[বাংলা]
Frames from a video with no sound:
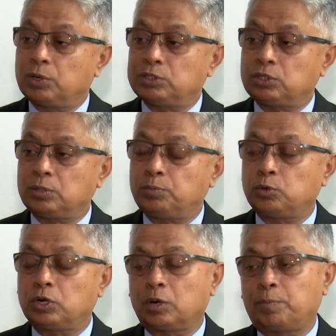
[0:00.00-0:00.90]
সেগুলো যদি
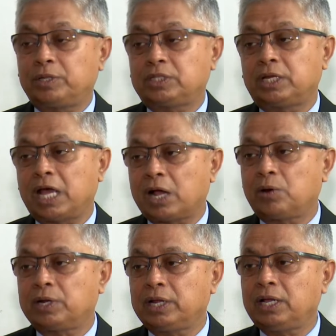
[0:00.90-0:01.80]
পুনরাবৃত্তি না
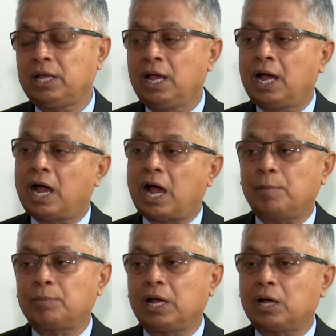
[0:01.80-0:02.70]
ঘটে
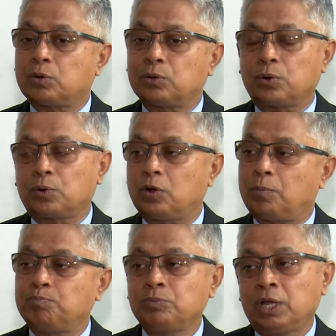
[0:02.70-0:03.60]
আমরা কোনো
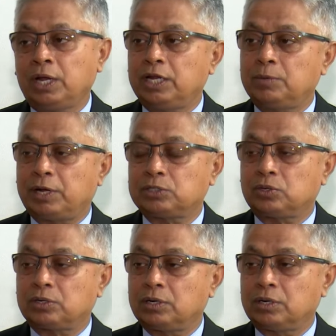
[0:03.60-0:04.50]
রকম
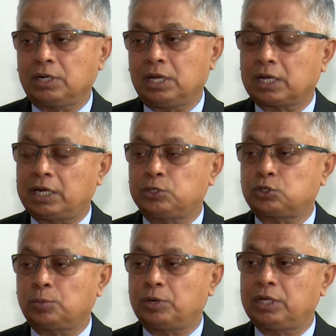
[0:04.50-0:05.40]

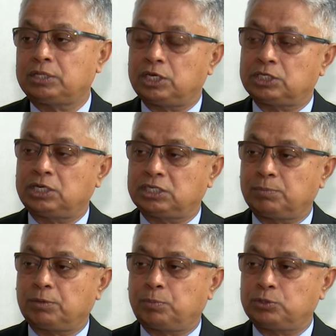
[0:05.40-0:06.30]
নির্বাচনকালীন সময়ে তিরিশে
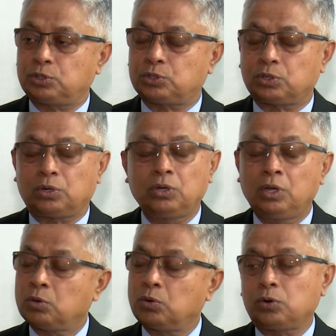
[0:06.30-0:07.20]
ডিসেম্বর পর্যন্ত
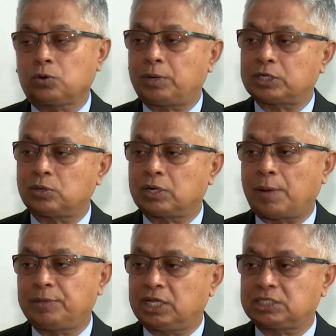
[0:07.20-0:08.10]
কোনো রকম
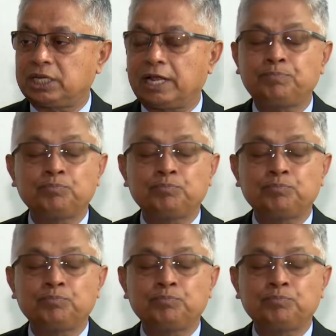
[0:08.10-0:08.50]
আশঙ্কা আমি দেখছি